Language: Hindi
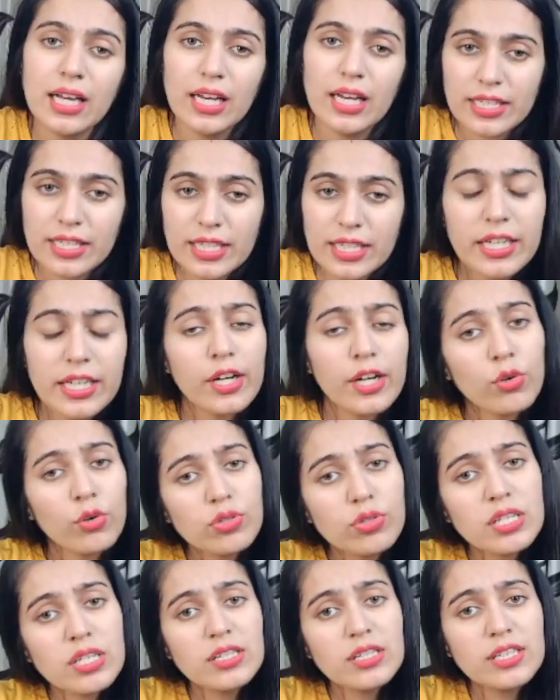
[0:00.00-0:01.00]
ठीक है
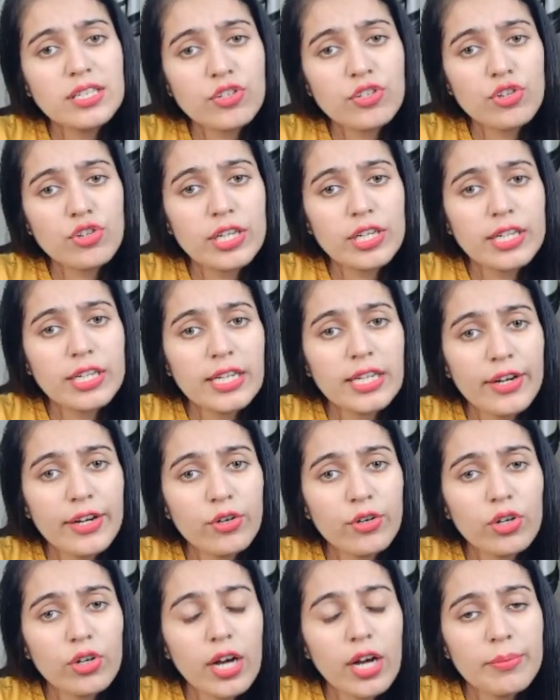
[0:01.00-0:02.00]
कौन से अनसेचुरेटेड
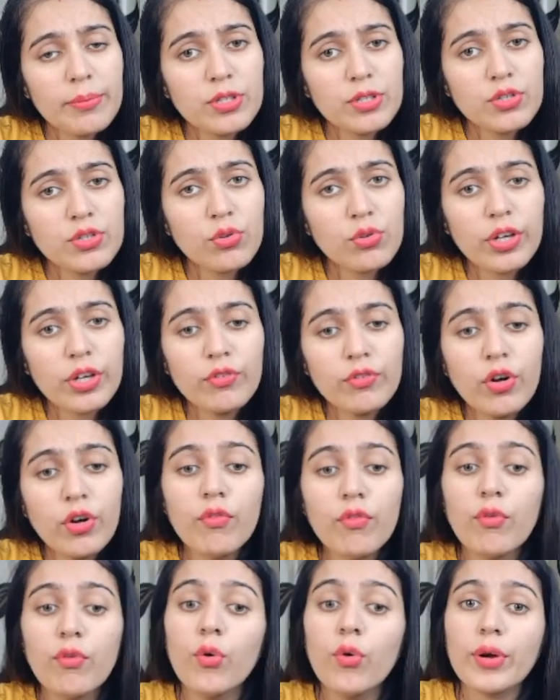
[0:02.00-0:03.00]
हाइड्रोकार्बन्स होंगे
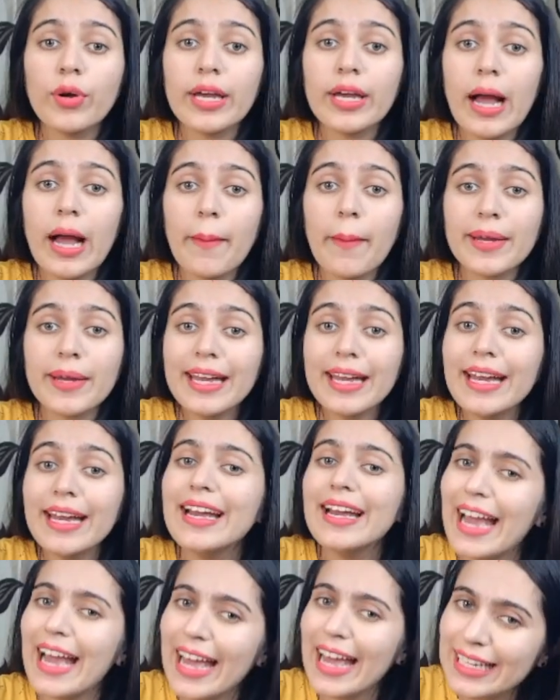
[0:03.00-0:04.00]
वो वो होंगे आपके
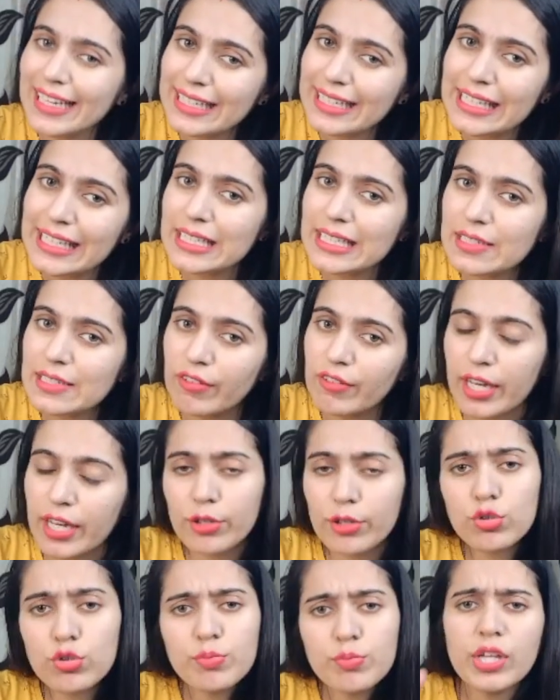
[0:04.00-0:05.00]
एल्कीन्स
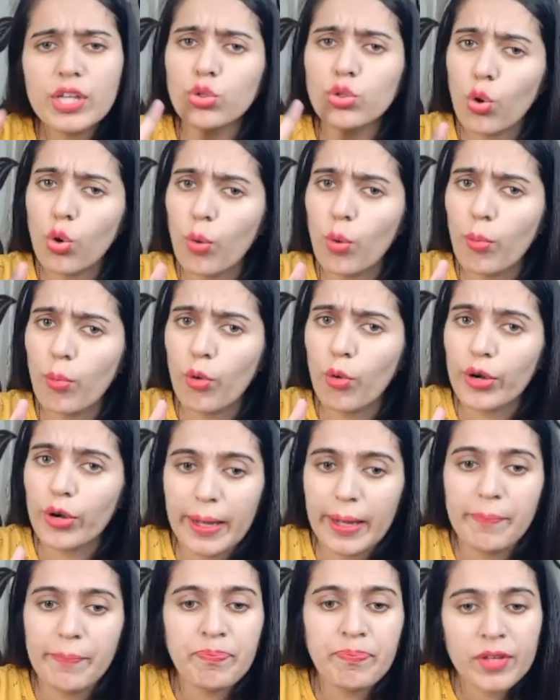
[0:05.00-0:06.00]
वाले उसमें दो बॉन्ड
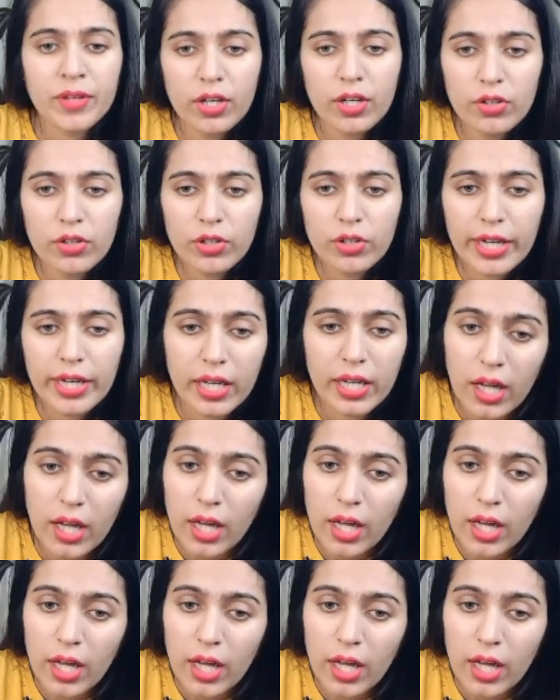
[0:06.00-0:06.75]
हैं ओके